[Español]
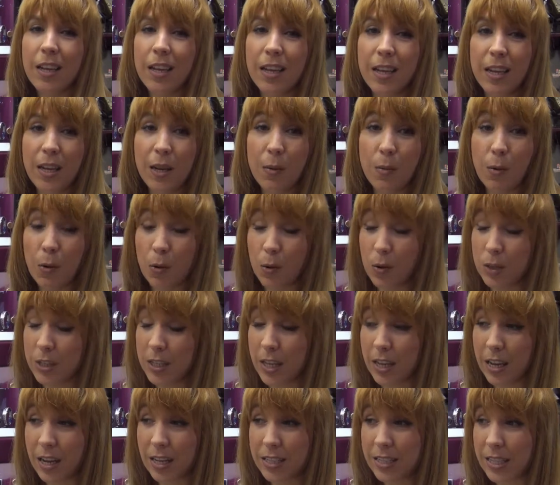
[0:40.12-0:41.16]
y bueno,
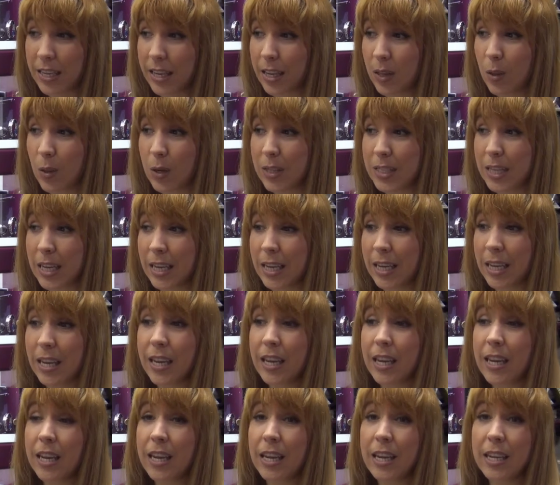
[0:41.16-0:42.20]
sí ha seguido hasta
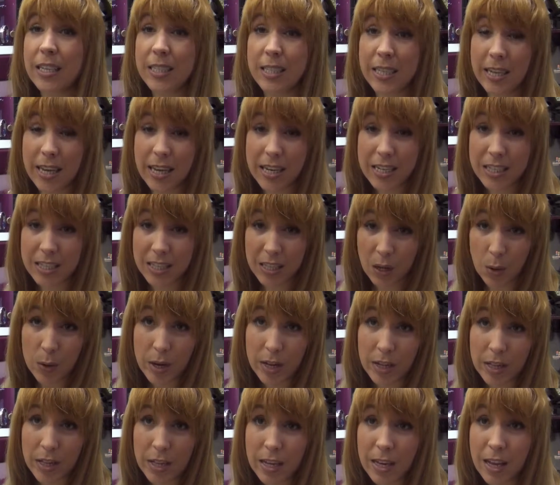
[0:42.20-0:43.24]
aquí y sigue hasta hoy
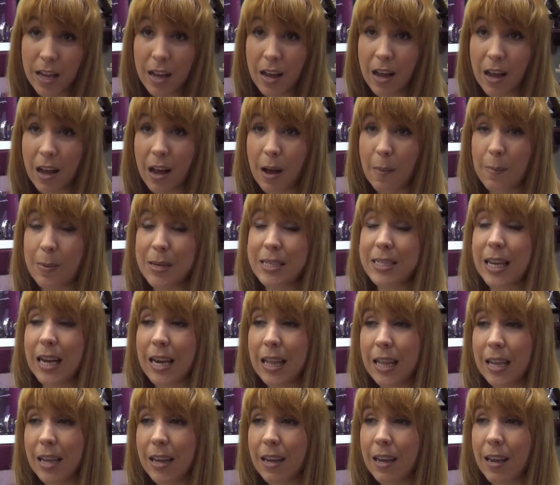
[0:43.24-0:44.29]
en día, a pesar
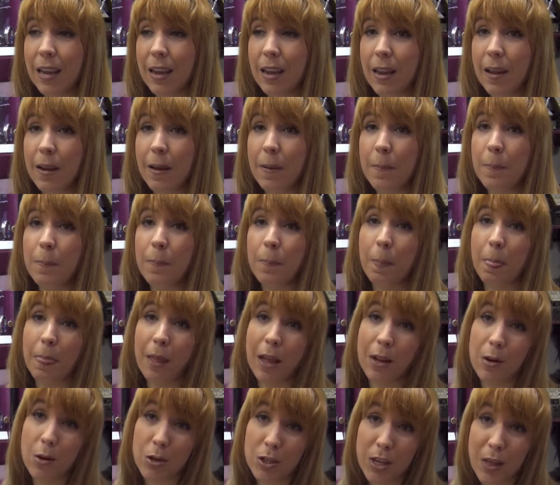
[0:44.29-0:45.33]
de que
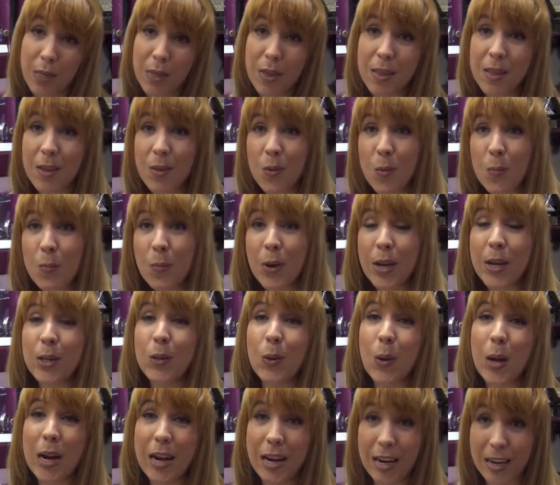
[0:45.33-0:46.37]
mm, nos ha cedido un
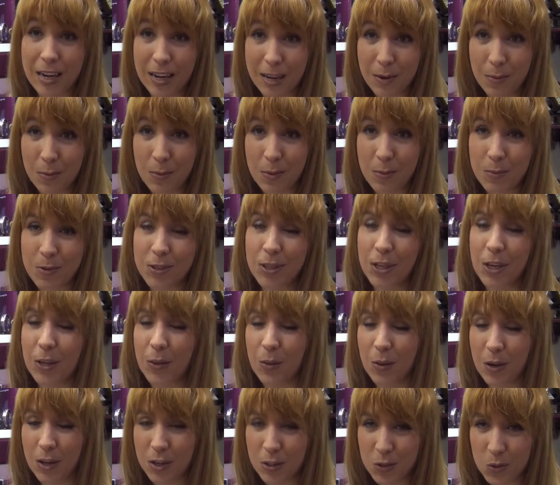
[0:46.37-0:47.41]
poquito el relevo, hemos
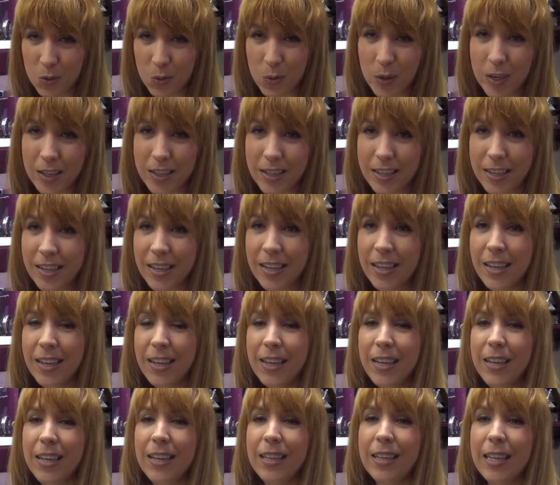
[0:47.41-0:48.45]
tenido la suerte
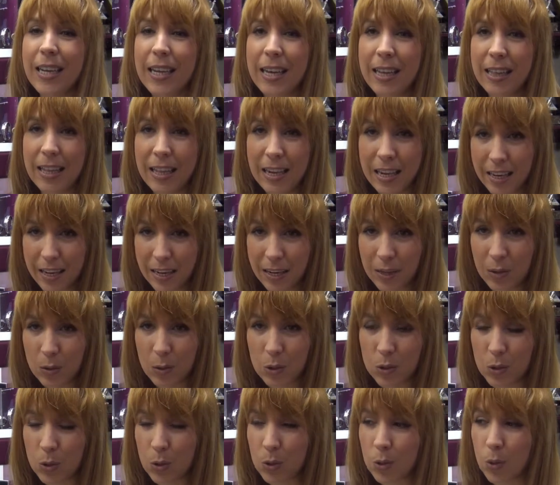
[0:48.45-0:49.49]
de que deleguen
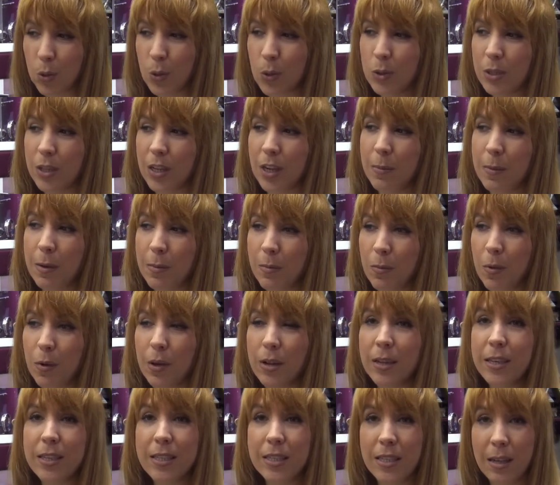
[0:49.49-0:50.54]
nosotros. Ahora mismo
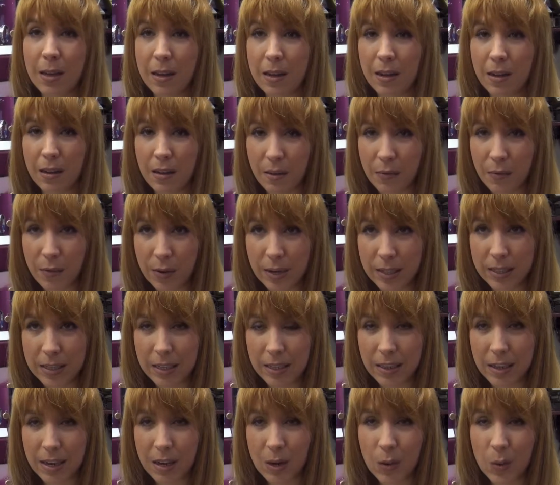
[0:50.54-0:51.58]
el que está al
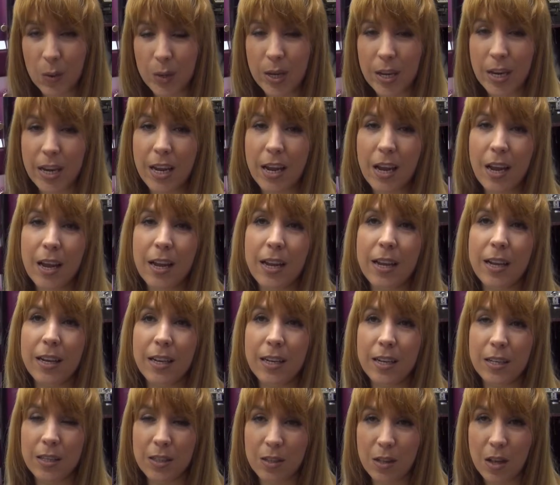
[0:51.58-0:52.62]
frente de la joyería
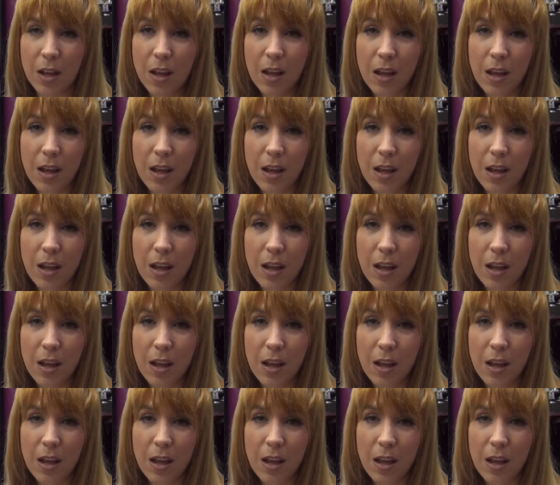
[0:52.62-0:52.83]
es